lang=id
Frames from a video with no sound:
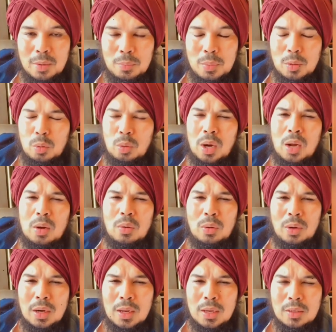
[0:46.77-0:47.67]
Nah
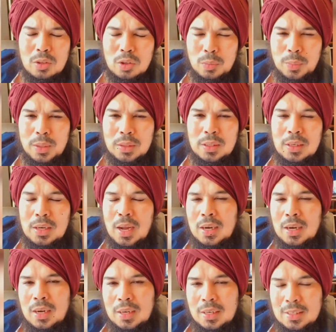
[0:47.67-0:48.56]
berulang-ulang supaya
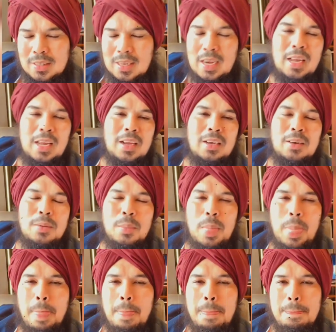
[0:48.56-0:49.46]
tidak ada kesalahan.
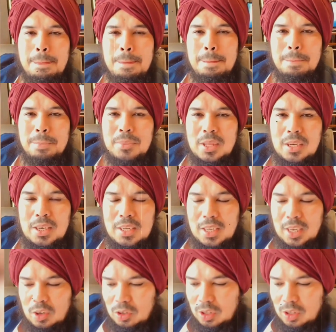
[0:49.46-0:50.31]
Jadi